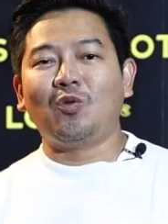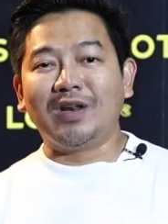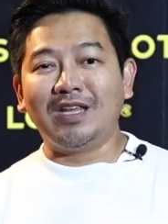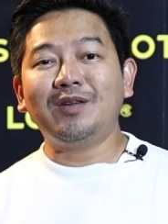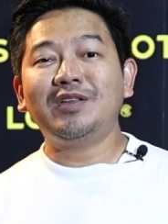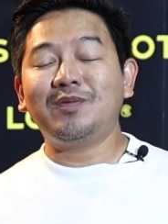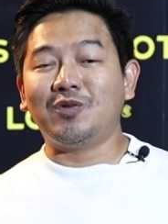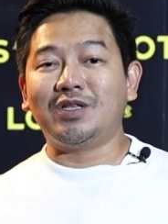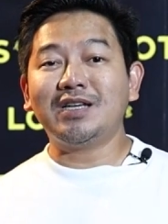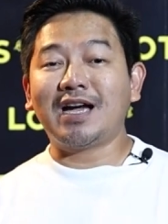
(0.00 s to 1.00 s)
วันนี้พี่ดิม
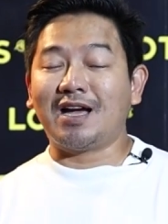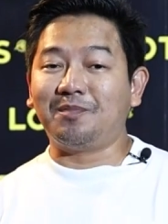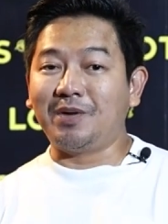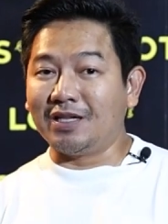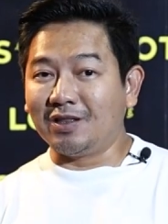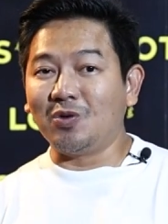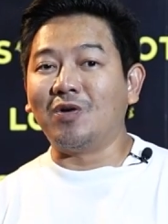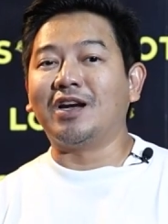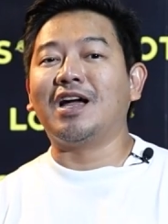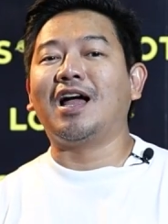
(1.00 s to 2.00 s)
อยู่ที่งานเปิดตั
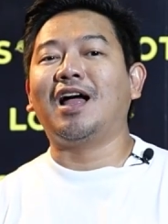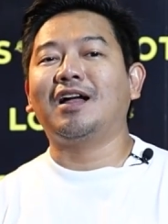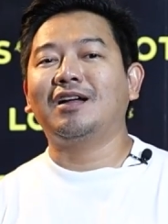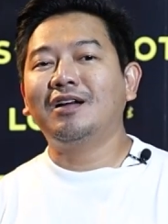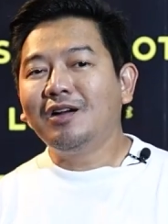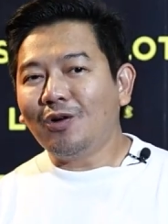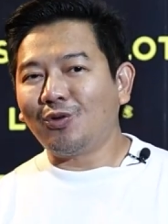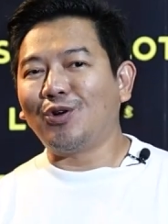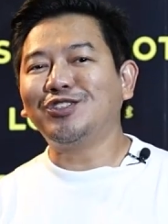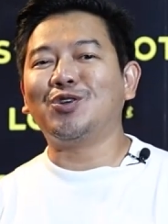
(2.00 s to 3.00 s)
วนะฮะ
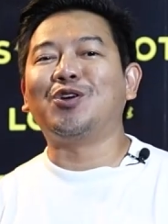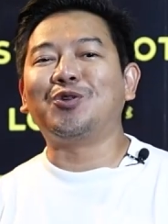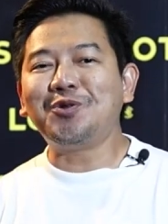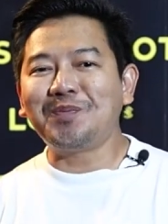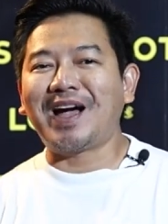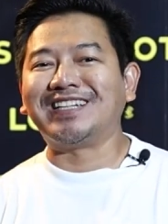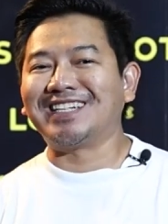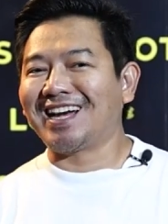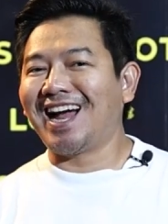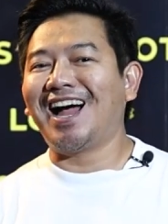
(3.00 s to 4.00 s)
รถยนต์รุ่นใหม่
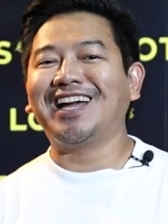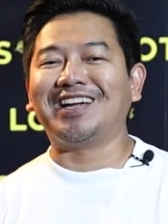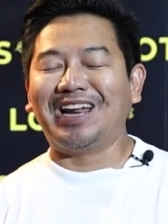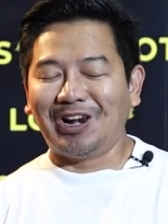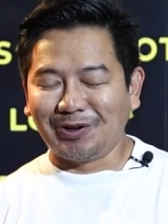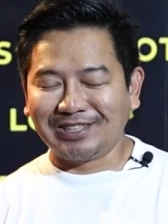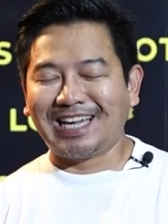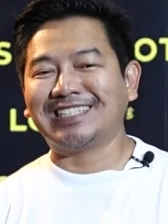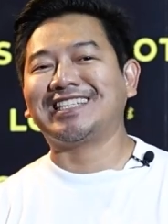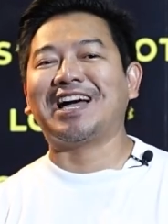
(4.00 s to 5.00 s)
จากค่าย
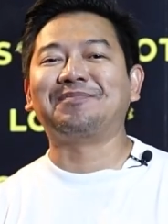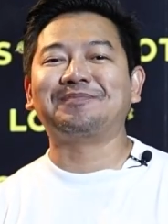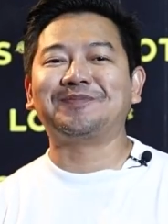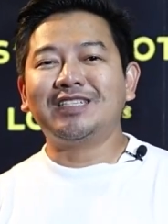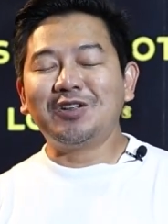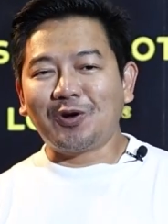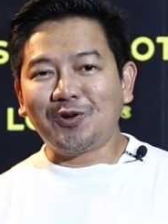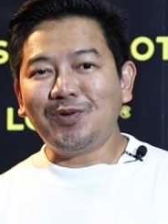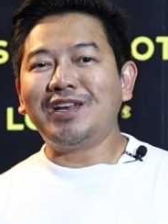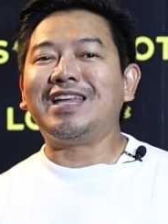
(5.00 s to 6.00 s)
Lotus ครับซึ่งรถ
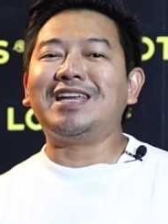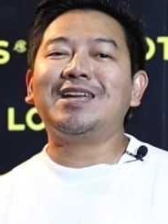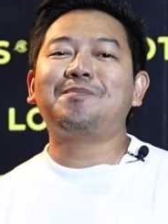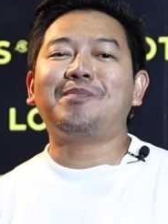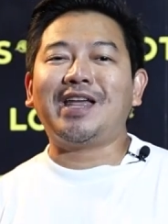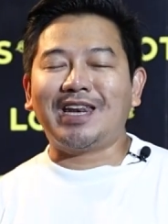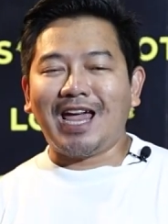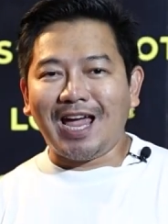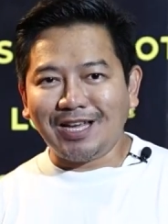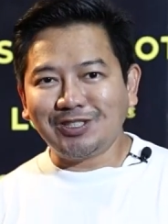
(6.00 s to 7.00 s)
รุ่นนี้เป็น
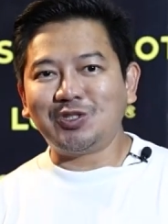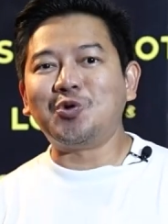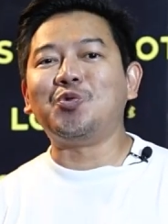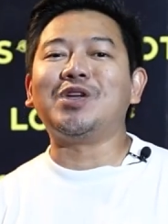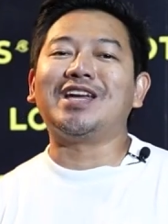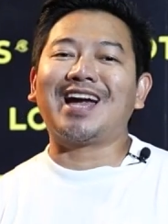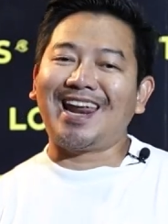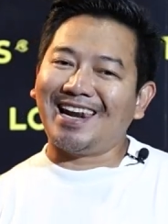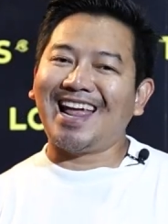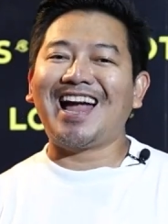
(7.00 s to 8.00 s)
SUV
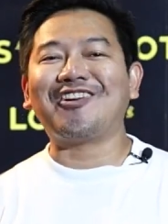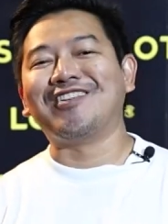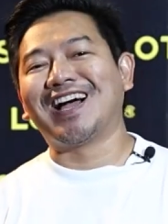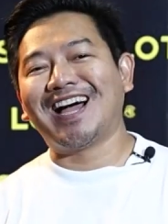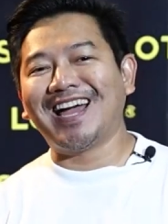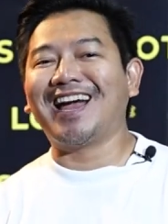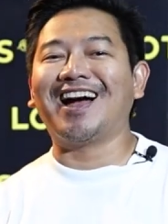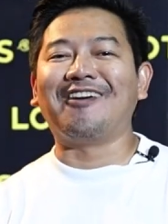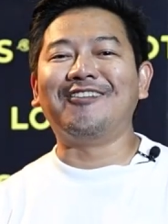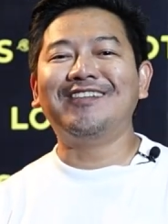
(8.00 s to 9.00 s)
คันแรกของค่าย
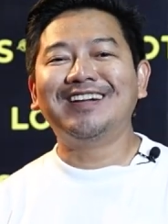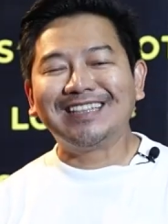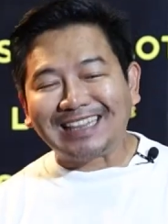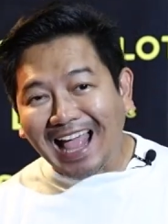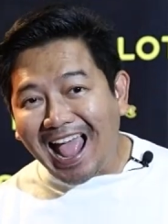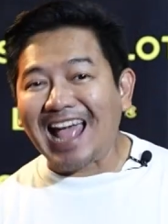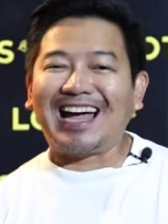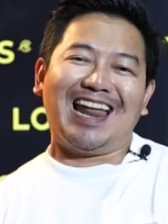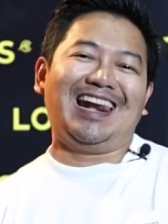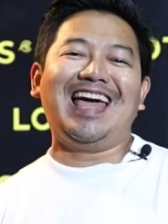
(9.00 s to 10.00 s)
เขาแต่
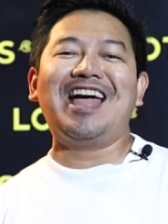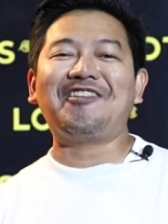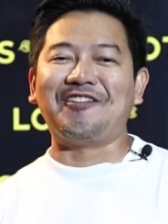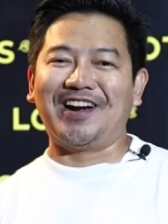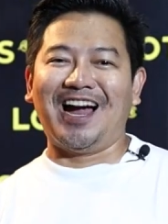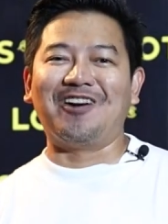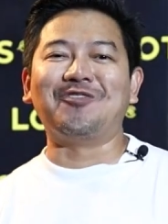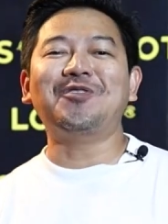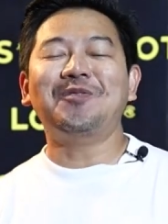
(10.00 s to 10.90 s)
คันแรกของเขา